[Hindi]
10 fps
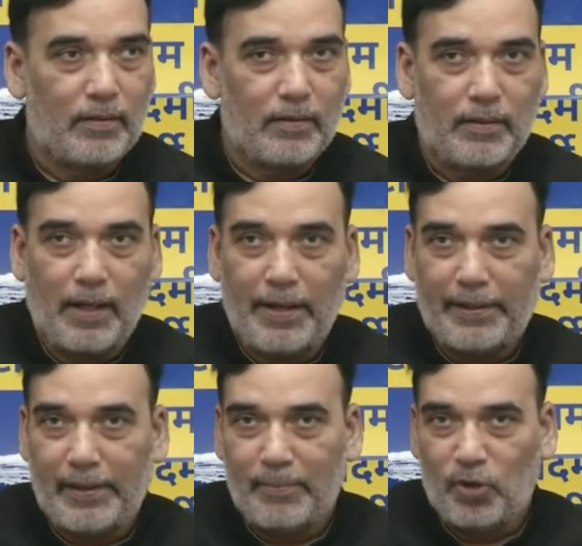दिल्ली
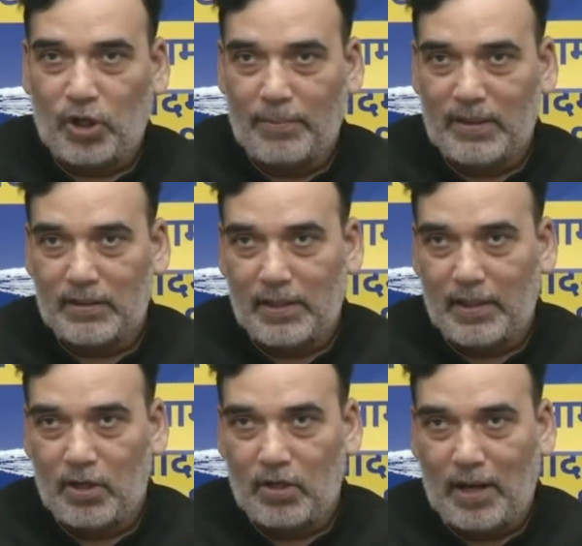के मुख्यमंत्री
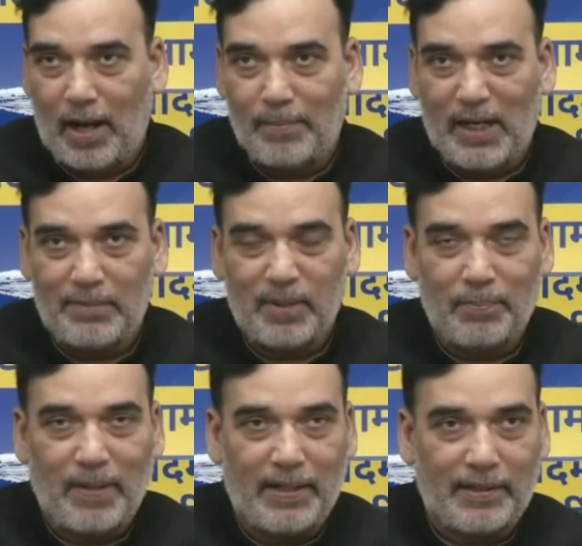और आम आदमी
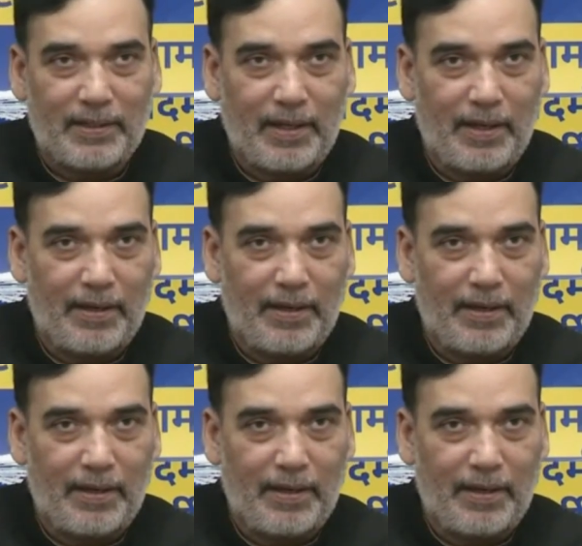पार्टी के